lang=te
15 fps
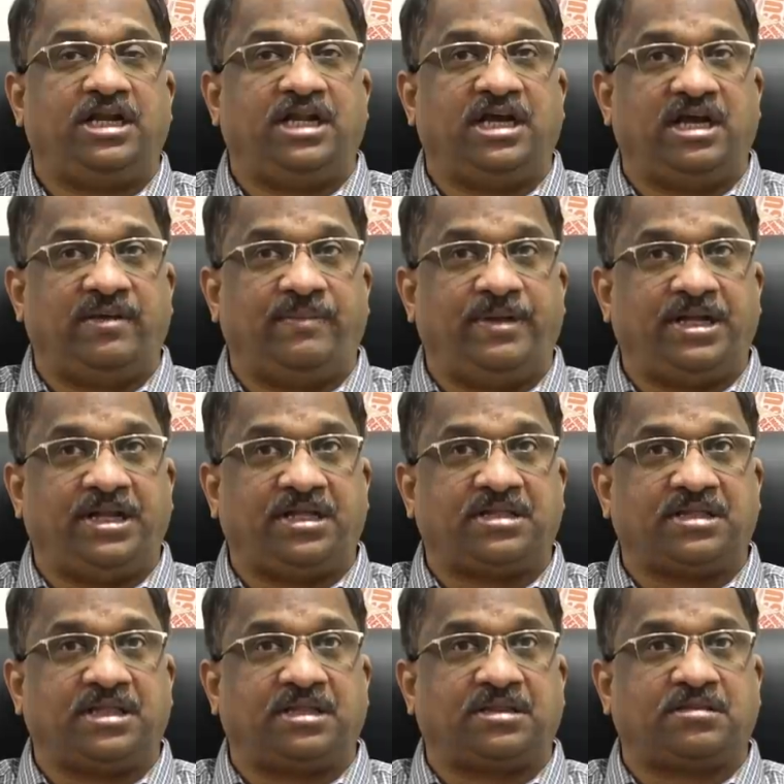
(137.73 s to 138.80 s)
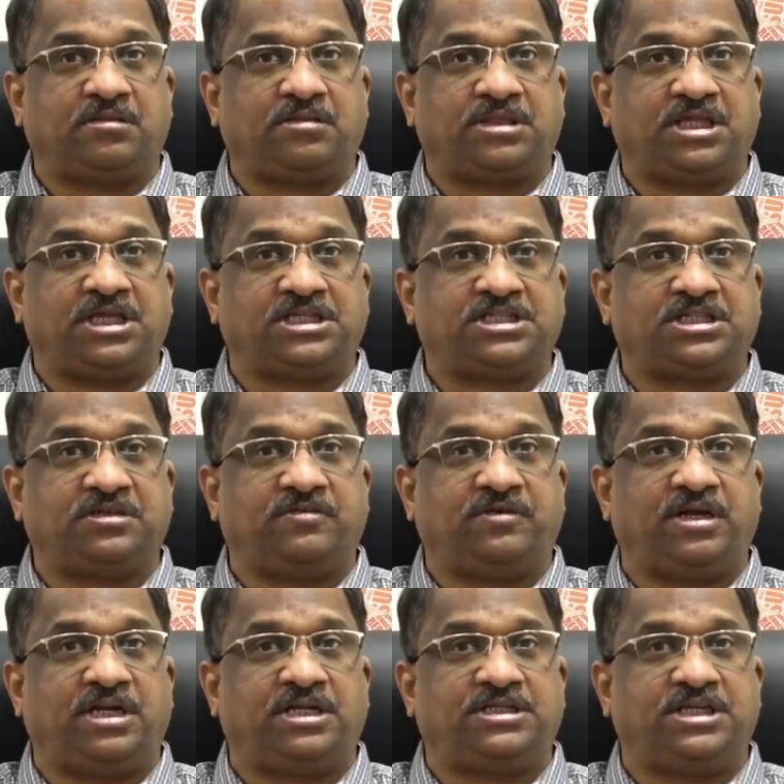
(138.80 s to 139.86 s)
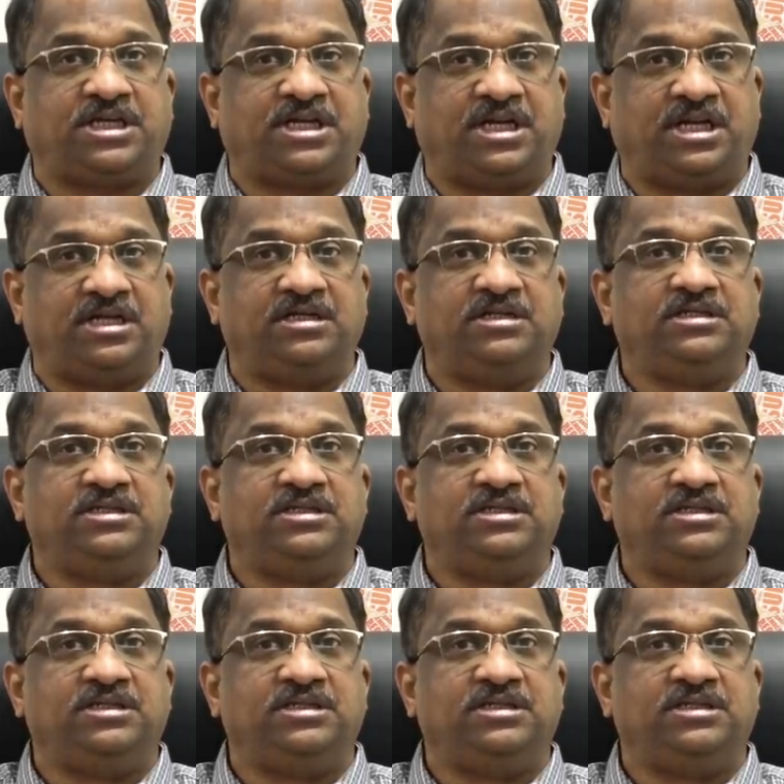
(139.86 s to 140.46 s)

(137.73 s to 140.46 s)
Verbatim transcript: డయాబెటిక్స్ అసోసియేషన్ వాళ్ళ జర్నల్